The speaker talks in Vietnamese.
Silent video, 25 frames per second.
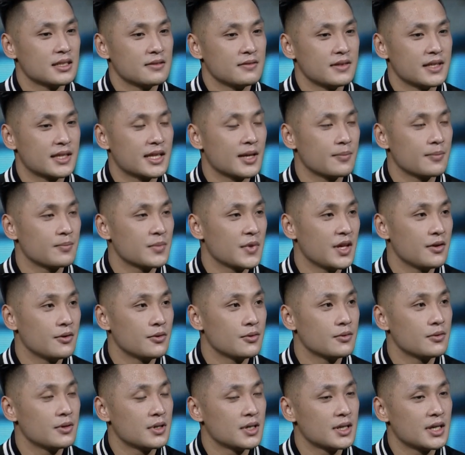đi tập
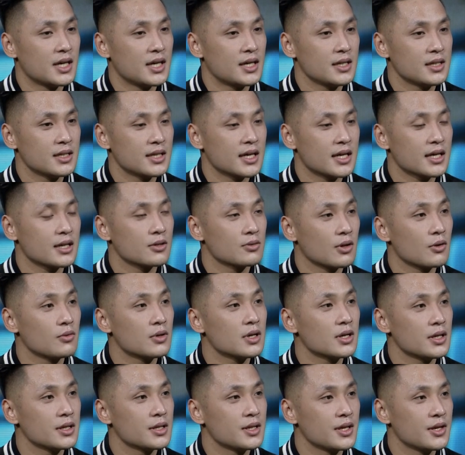nhiều hơn các cầu thủ
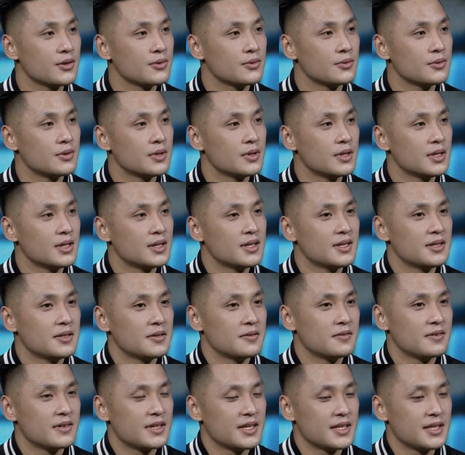rất là nhiều,
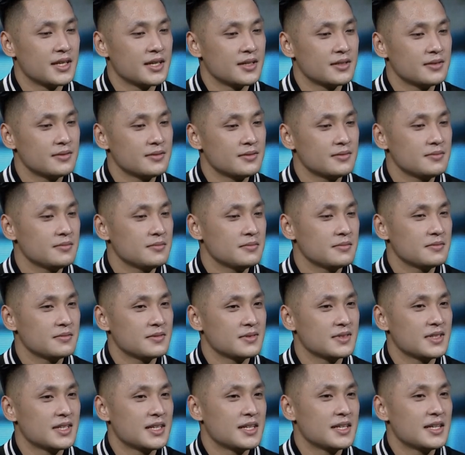về những
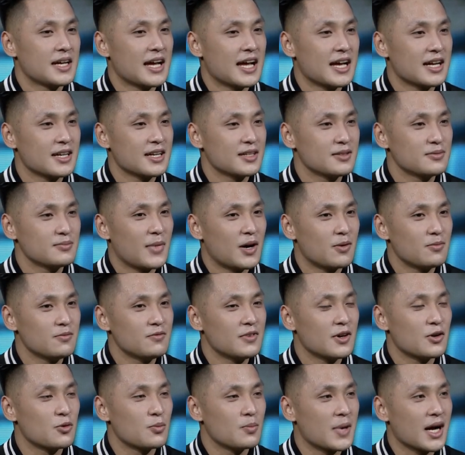ăn bóng
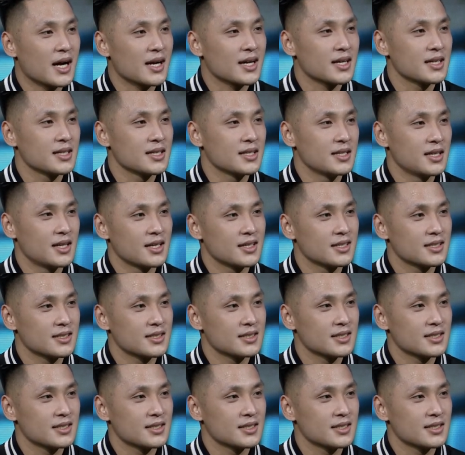vào mặt, ngực,